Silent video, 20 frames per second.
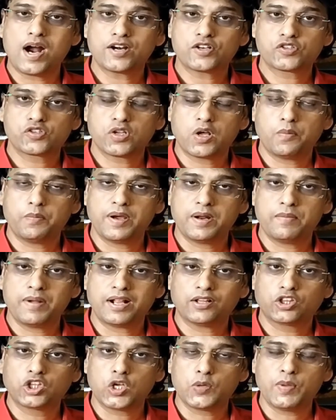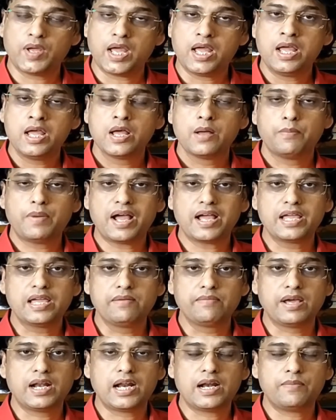হোয়াটসঅ্যাপের মাধ্যমে বা
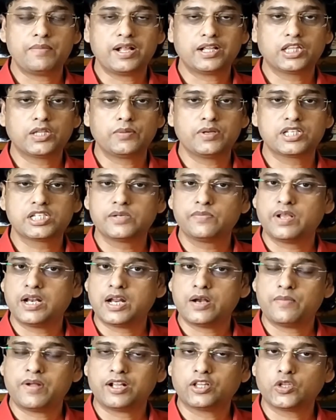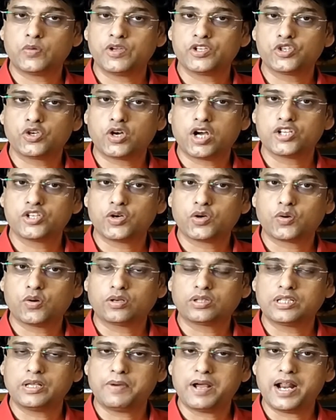ইমেলের মাধ্যমে জিমেলের মাধ্যমে যোগাযোগ
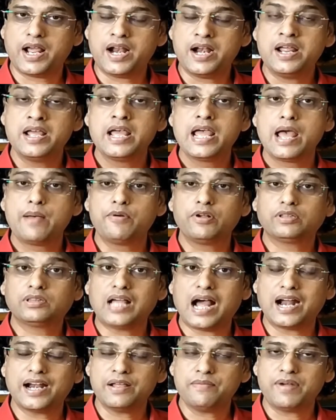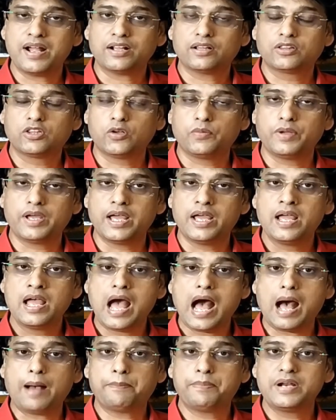করতে পারেন এবং তারই মাধ্যমে
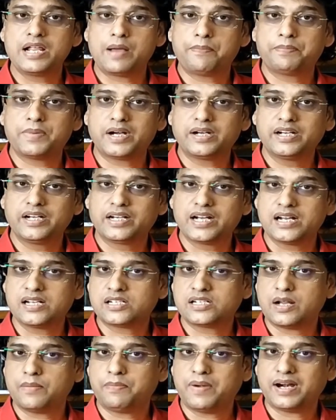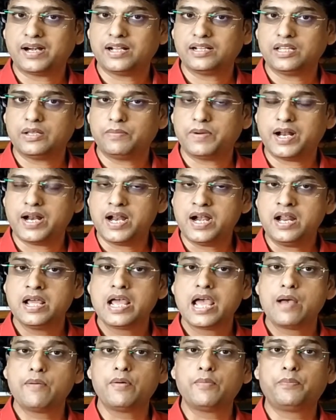আপনি আপনার ডিটেলসটা পাঠাতে পারেন
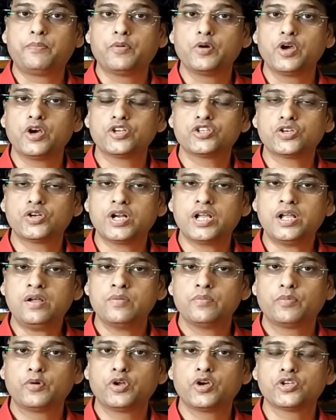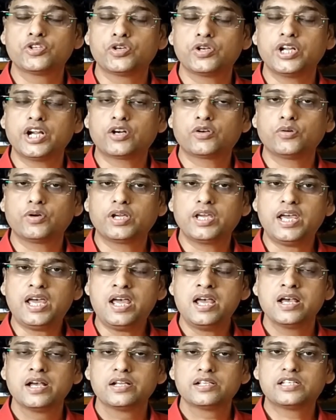এবং প্রয়োজনে প্রয়োজন একটু
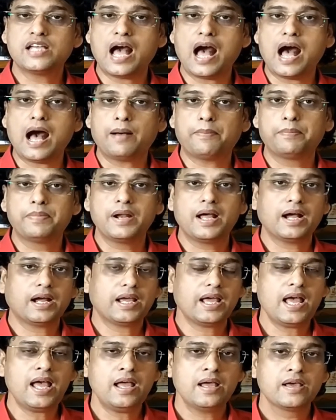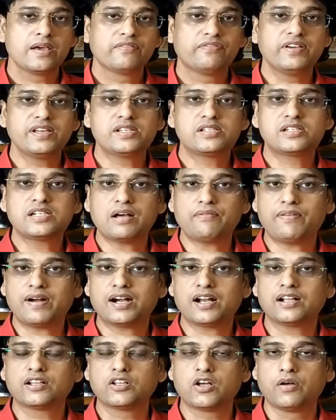কি যে আপনাকে ফিসটা
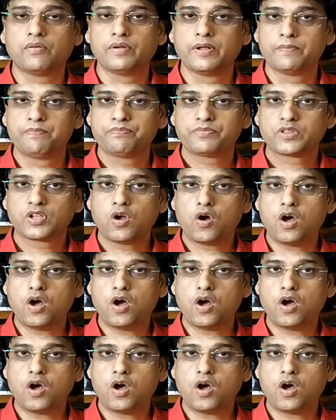পাঠাতে হবে